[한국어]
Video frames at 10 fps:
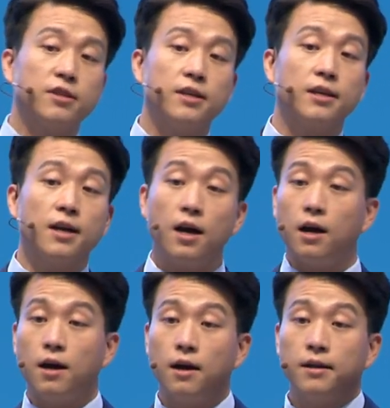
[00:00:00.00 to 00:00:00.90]

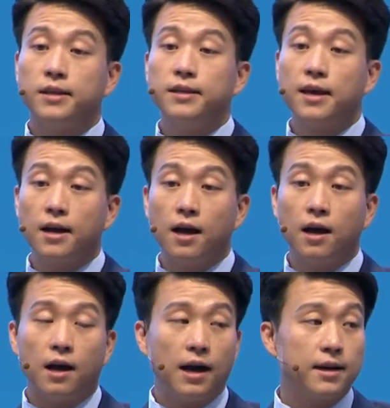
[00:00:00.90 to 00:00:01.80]
테니까
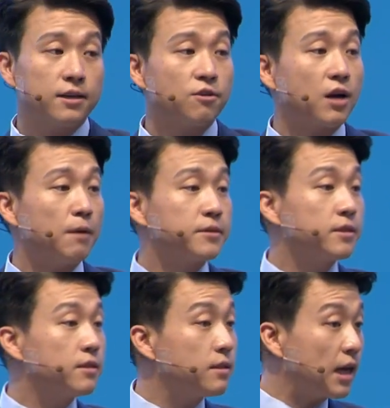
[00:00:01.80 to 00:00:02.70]
니네가 알아서 값을